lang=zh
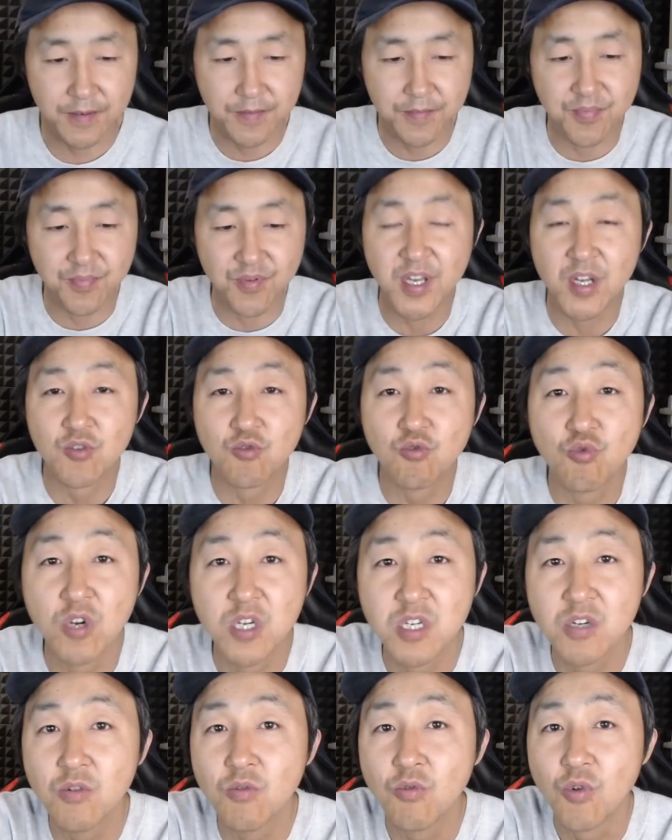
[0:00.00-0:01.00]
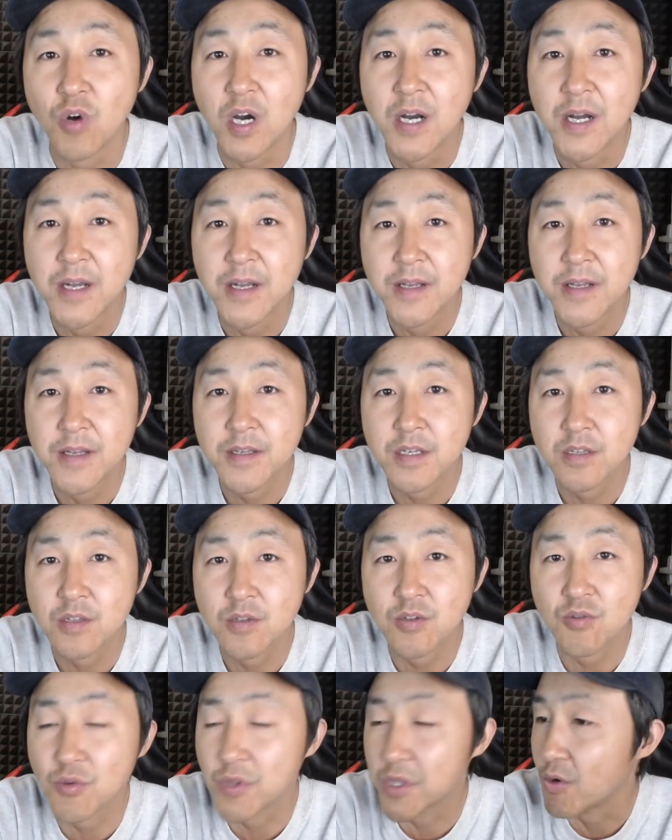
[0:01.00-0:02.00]
不在中国生活
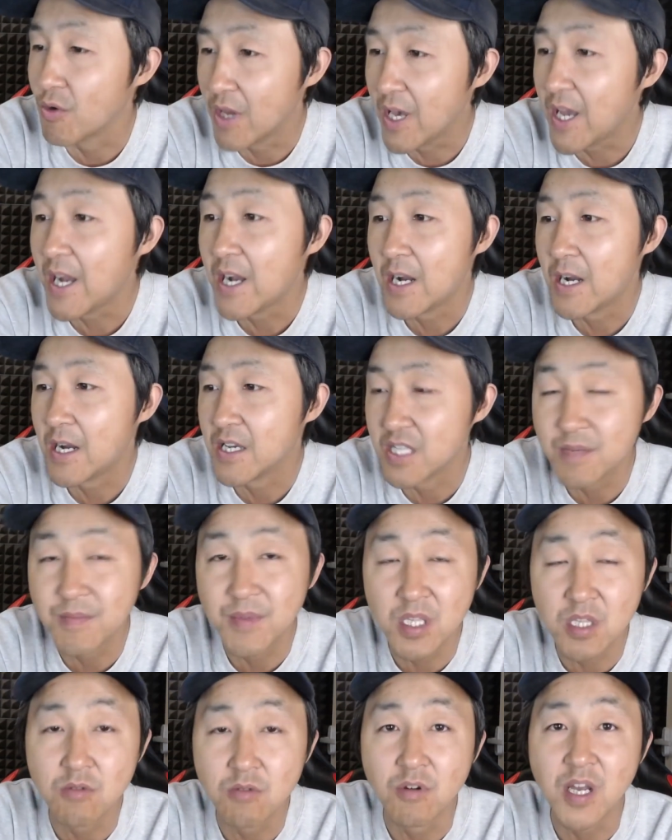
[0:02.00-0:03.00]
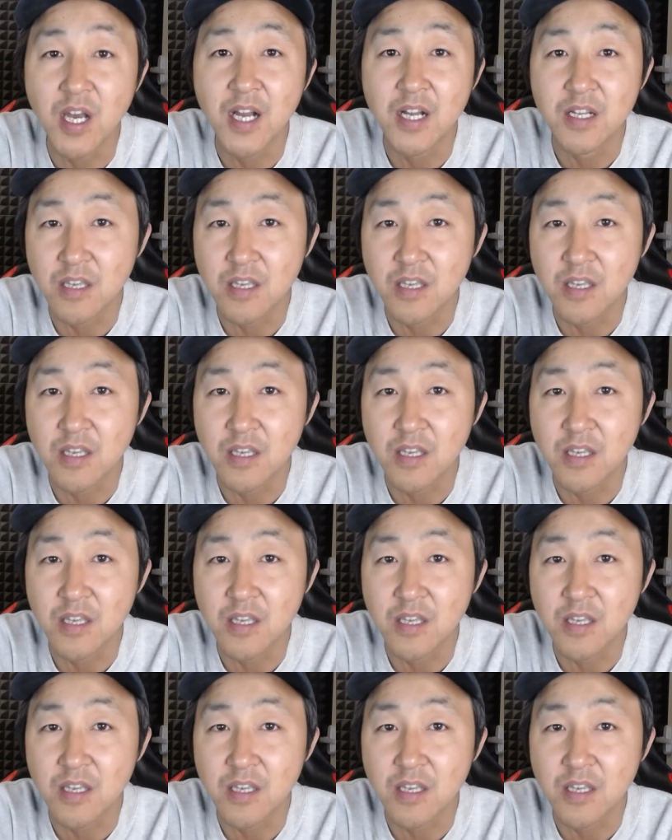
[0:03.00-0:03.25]
就走了啊，移民走了。